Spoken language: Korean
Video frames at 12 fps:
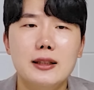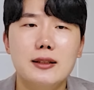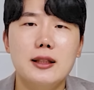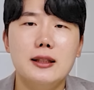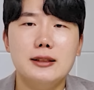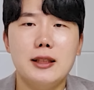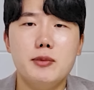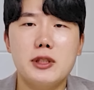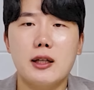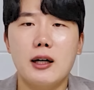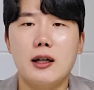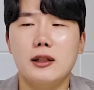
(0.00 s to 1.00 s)

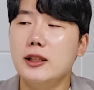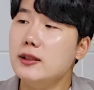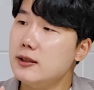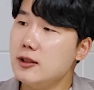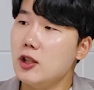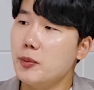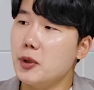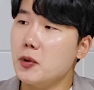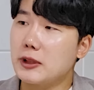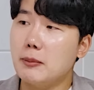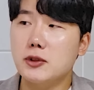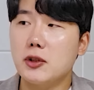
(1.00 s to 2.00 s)
TSMC가 1등 기업이고
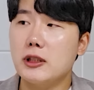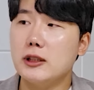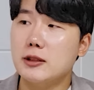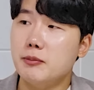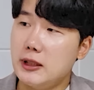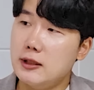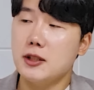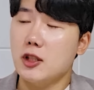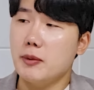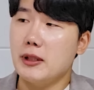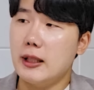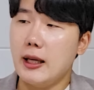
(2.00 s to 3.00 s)
삼성이 지금 2등
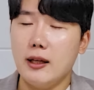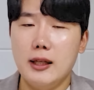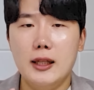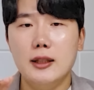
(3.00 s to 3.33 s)
기업인데